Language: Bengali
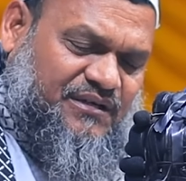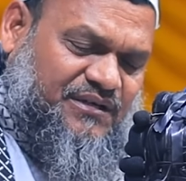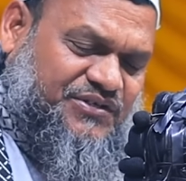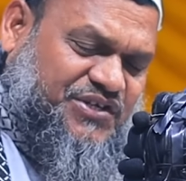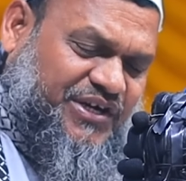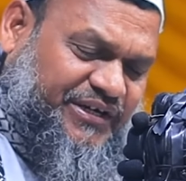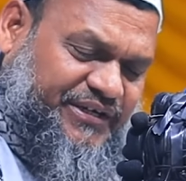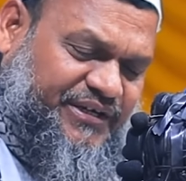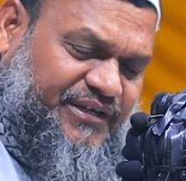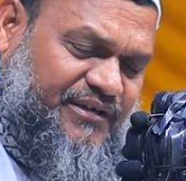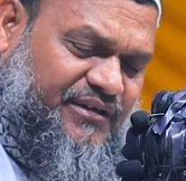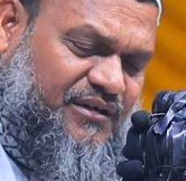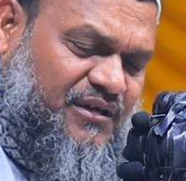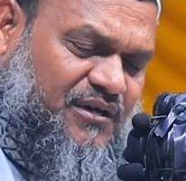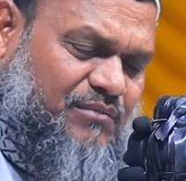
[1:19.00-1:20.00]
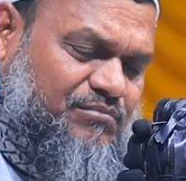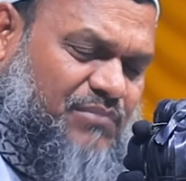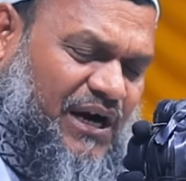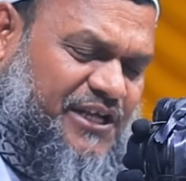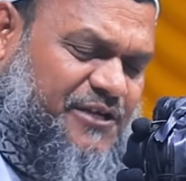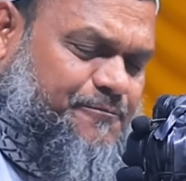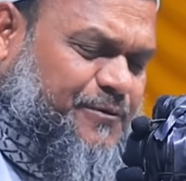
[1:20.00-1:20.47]
ইরজেই
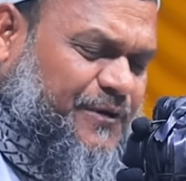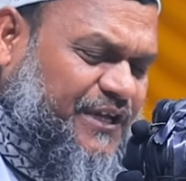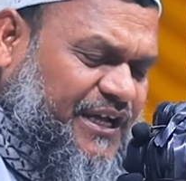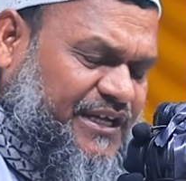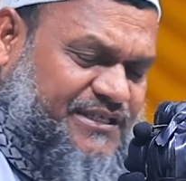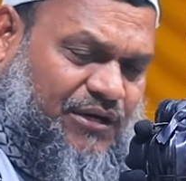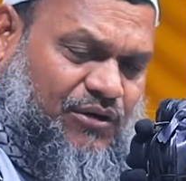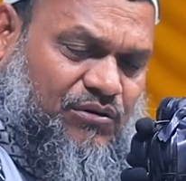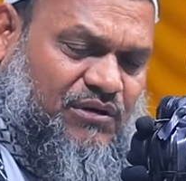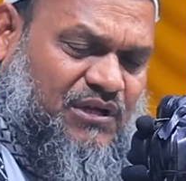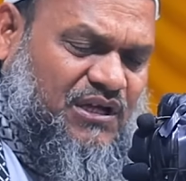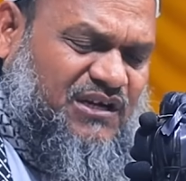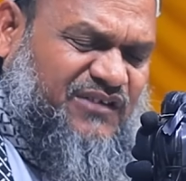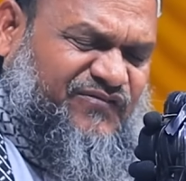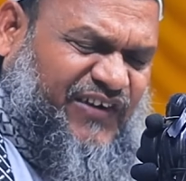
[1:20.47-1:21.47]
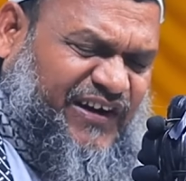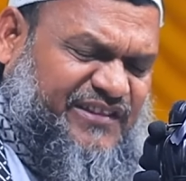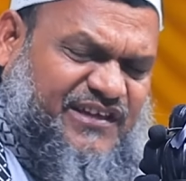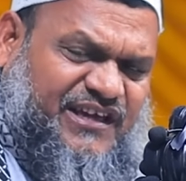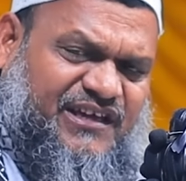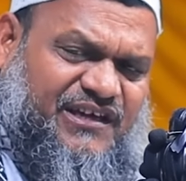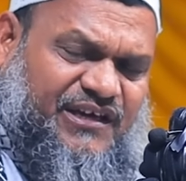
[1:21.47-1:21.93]
বাড়ি ফিরে যাও
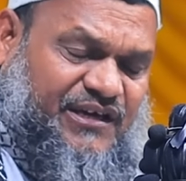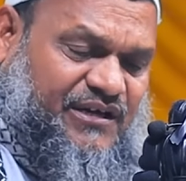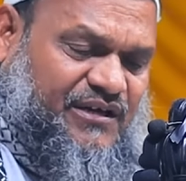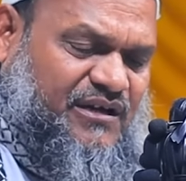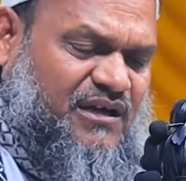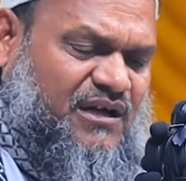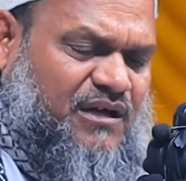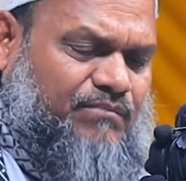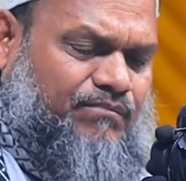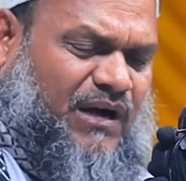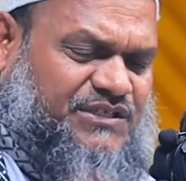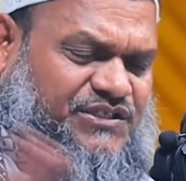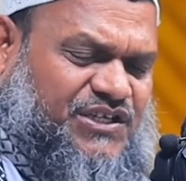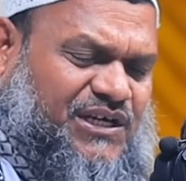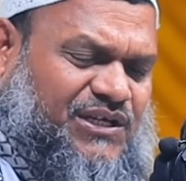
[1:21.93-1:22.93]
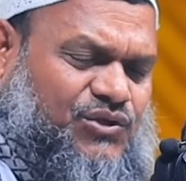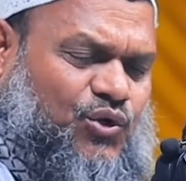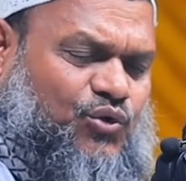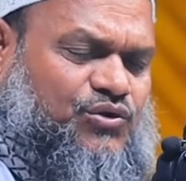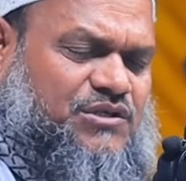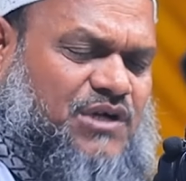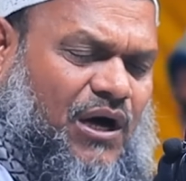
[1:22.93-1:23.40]
ফার্দি হে বাচ্চাকে
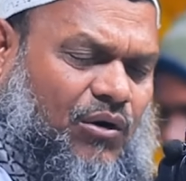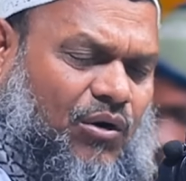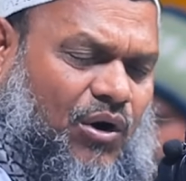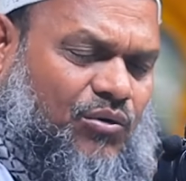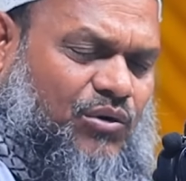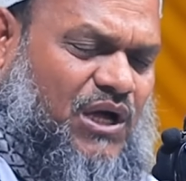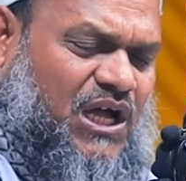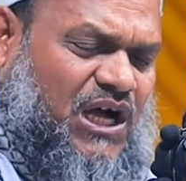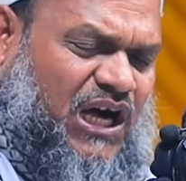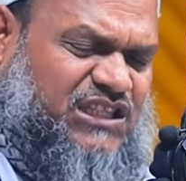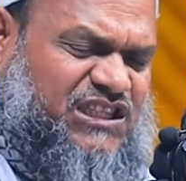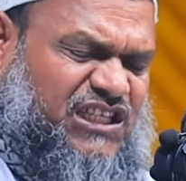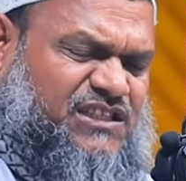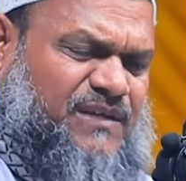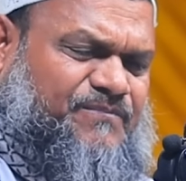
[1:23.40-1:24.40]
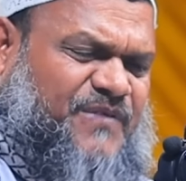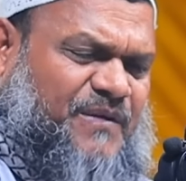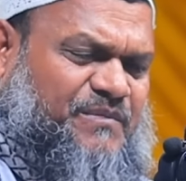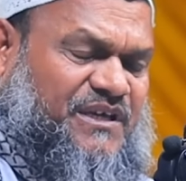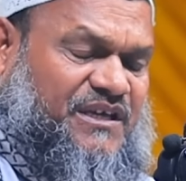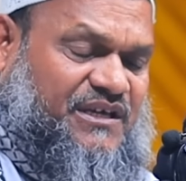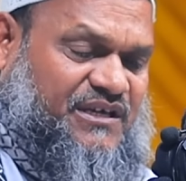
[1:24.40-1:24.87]
দুধ খাওয়াও হাতটা তপ্তে
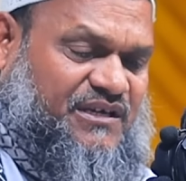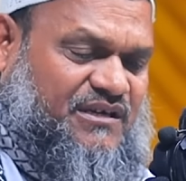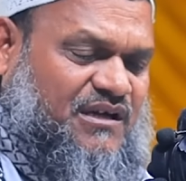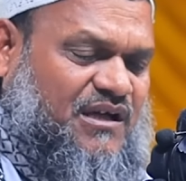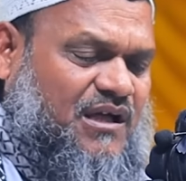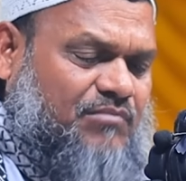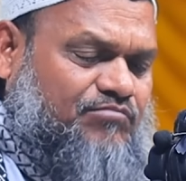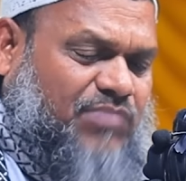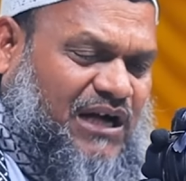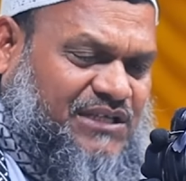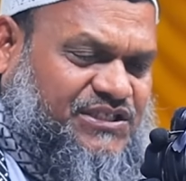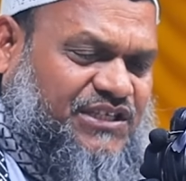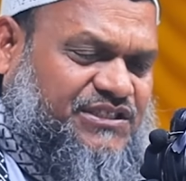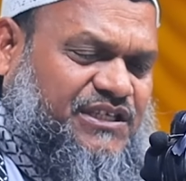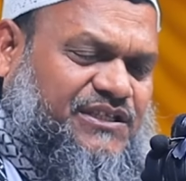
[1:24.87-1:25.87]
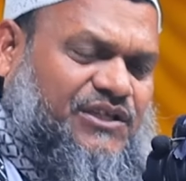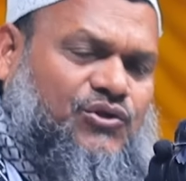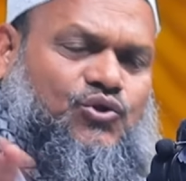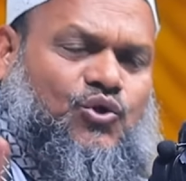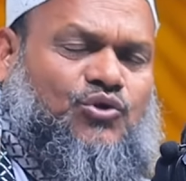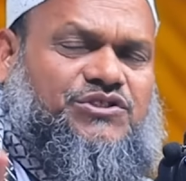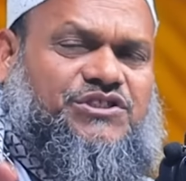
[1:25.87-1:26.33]
মিহে বাচ্চা যেদিন
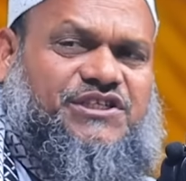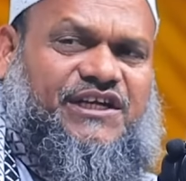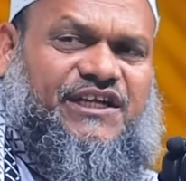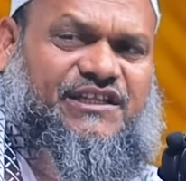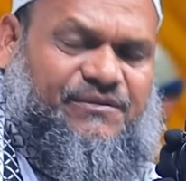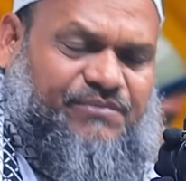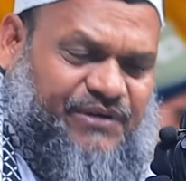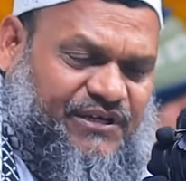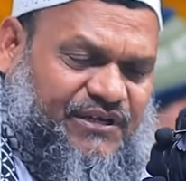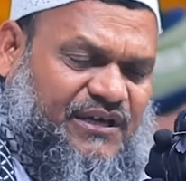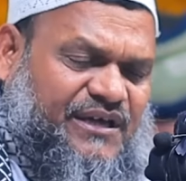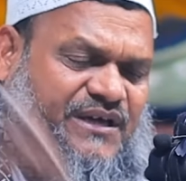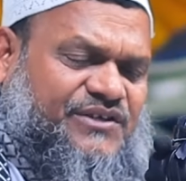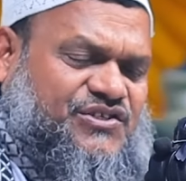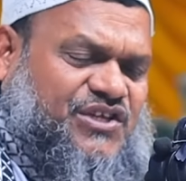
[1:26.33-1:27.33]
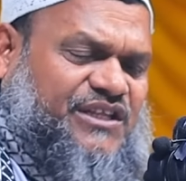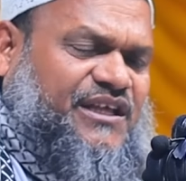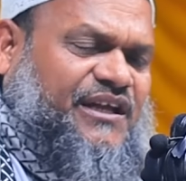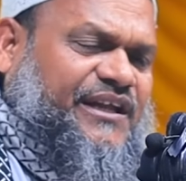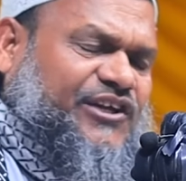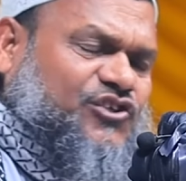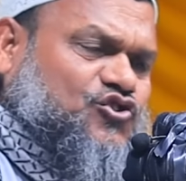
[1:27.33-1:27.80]
দুধ ছেড়ে দিবে
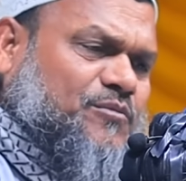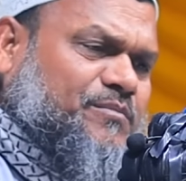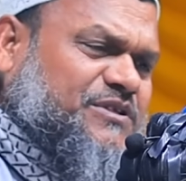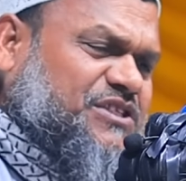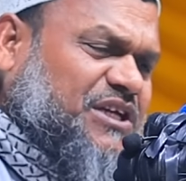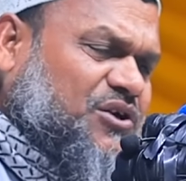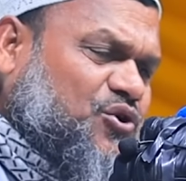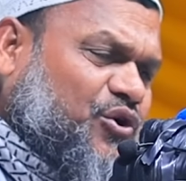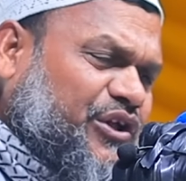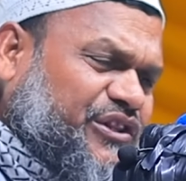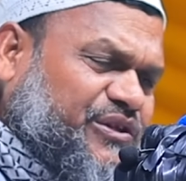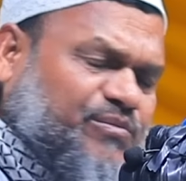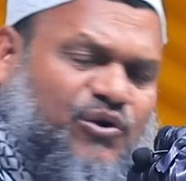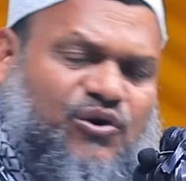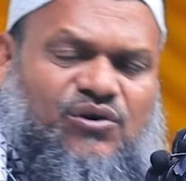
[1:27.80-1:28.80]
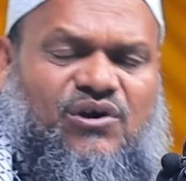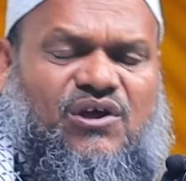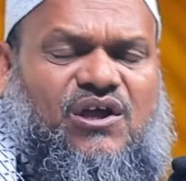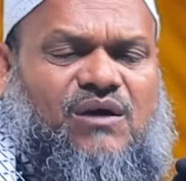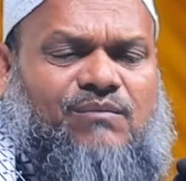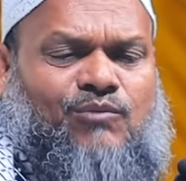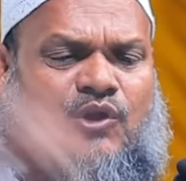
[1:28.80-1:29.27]
সেদিন এসে বিচার করে দিব
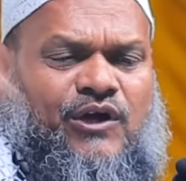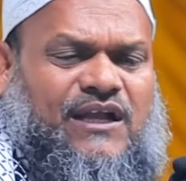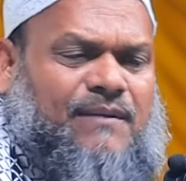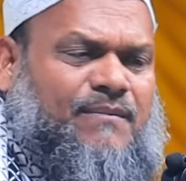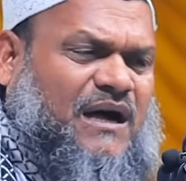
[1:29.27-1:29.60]
মহিলা